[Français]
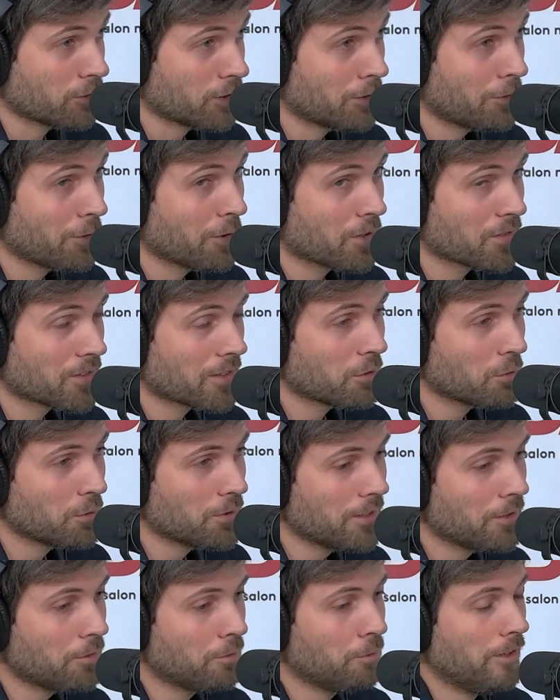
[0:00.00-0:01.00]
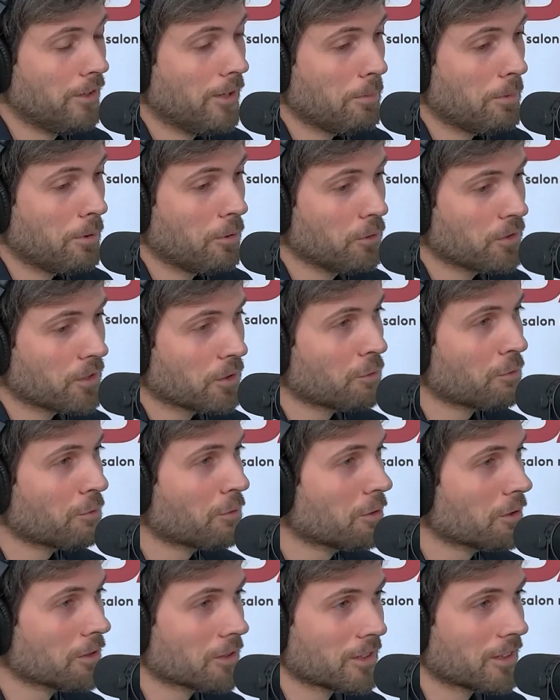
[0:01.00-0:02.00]
Différencier l'audit DPE, c'est
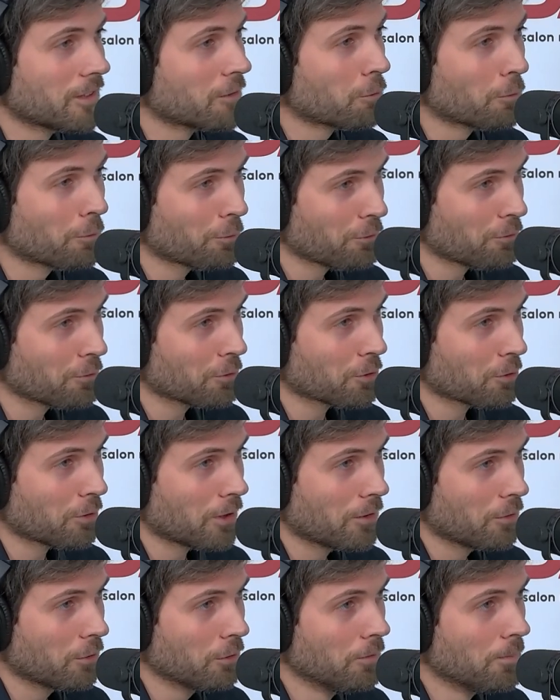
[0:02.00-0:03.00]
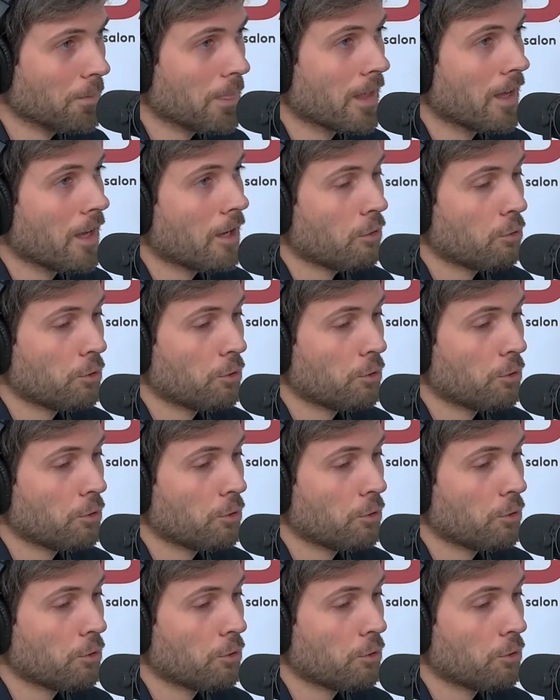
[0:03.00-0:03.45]
souvent une confusion entre les deux. Mhm.